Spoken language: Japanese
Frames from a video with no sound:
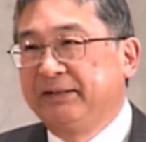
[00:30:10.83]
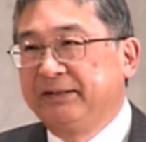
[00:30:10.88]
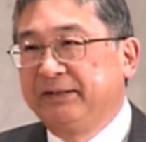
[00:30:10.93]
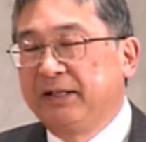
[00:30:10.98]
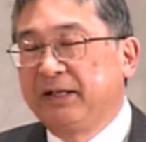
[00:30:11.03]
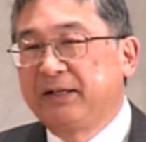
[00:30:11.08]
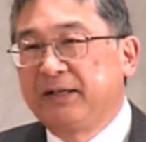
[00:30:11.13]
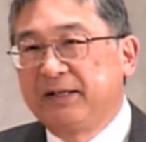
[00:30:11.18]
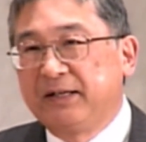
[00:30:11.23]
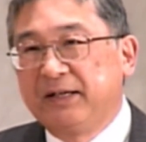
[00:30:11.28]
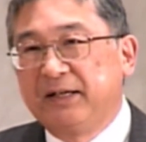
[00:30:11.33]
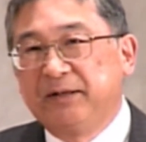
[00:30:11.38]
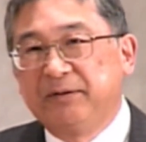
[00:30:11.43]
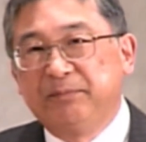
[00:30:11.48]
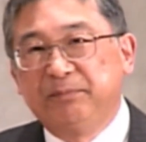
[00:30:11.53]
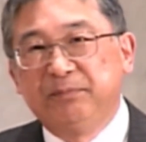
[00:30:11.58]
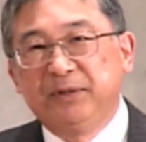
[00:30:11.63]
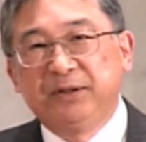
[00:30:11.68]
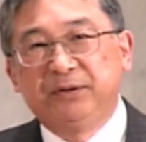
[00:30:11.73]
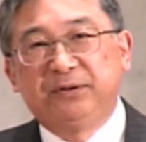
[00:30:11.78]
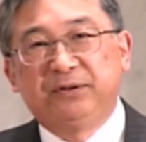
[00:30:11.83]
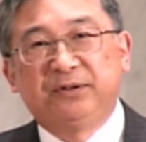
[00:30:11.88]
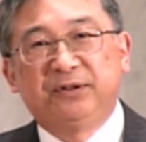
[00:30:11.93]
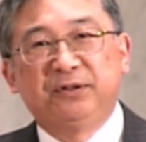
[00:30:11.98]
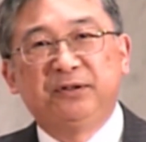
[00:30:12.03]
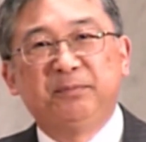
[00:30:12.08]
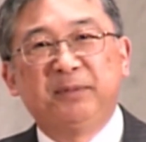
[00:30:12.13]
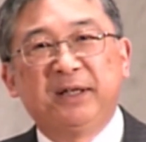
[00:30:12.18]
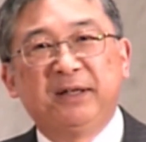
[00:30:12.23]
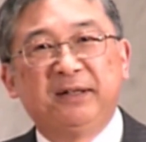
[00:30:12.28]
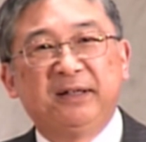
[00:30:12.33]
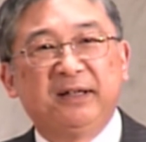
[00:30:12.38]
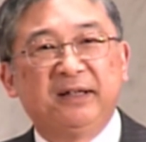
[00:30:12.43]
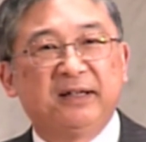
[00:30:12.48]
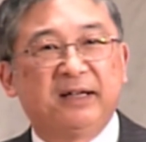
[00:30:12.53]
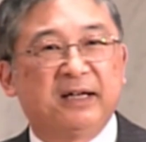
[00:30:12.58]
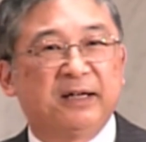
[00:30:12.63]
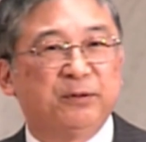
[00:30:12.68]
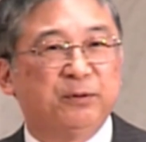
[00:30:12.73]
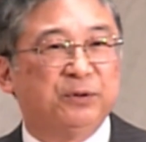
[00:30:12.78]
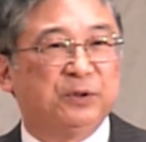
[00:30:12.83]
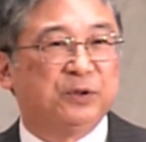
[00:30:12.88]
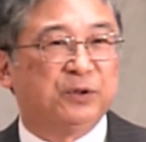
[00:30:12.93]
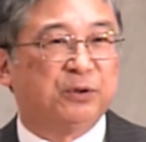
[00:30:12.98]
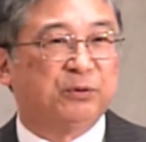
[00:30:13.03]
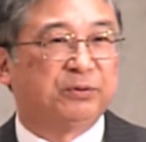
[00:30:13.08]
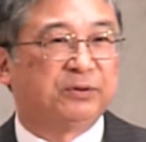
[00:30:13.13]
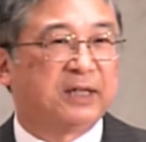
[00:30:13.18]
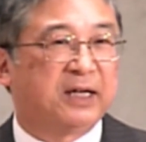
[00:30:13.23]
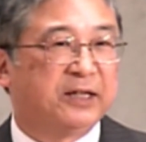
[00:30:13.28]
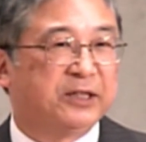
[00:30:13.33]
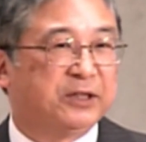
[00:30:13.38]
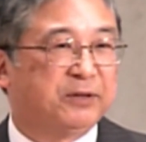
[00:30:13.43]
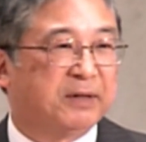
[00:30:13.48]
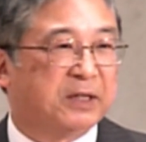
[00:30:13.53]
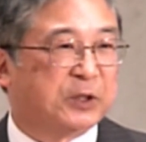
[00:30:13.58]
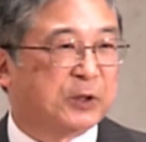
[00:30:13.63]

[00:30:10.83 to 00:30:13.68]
だから3つ命令があるうちの2つは